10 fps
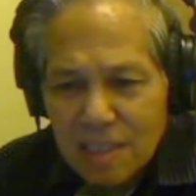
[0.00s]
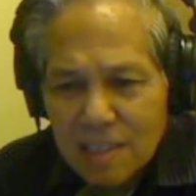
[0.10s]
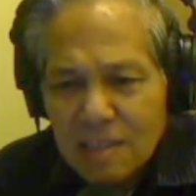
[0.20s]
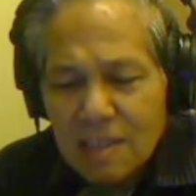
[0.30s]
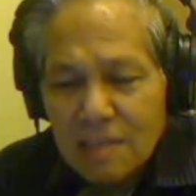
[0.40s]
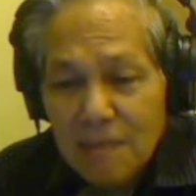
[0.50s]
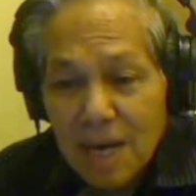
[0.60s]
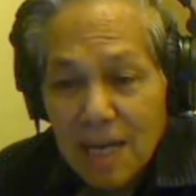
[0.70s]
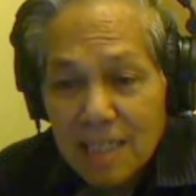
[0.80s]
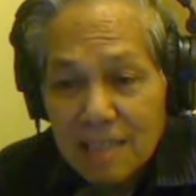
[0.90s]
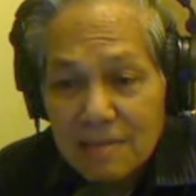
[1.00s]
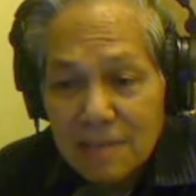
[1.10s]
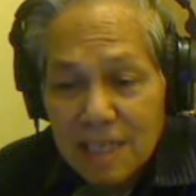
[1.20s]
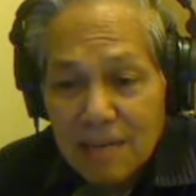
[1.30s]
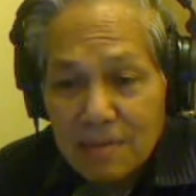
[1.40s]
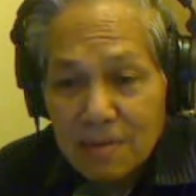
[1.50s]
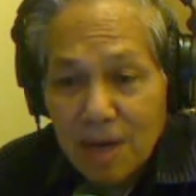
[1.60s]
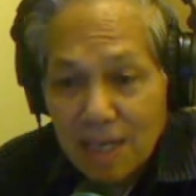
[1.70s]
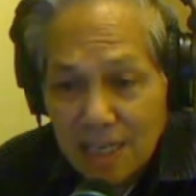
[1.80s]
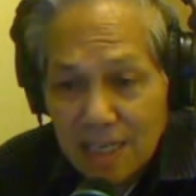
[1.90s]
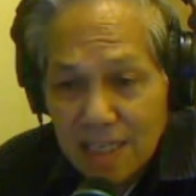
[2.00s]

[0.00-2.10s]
thường thường ma ca sĩ Việt Nam ở qua đấy